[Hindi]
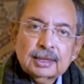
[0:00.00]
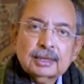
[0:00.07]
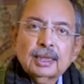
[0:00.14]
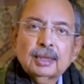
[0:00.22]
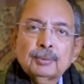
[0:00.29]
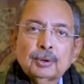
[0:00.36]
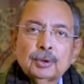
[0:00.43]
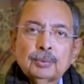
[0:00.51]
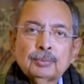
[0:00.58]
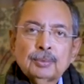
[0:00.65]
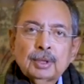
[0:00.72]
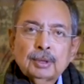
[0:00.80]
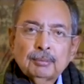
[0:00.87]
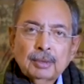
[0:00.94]
चाहे वो
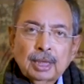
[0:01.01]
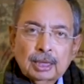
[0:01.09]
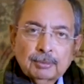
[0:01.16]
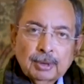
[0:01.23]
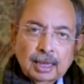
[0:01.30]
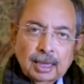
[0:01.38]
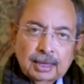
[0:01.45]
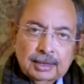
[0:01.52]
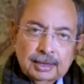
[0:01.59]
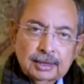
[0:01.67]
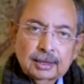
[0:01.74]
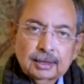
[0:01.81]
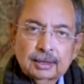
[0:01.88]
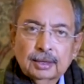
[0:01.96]
महात्मा गांधी
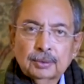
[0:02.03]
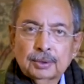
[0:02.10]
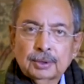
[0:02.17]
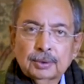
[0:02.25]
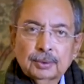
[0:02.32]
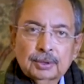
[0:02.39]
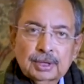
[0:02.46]
की हत्या हुई हो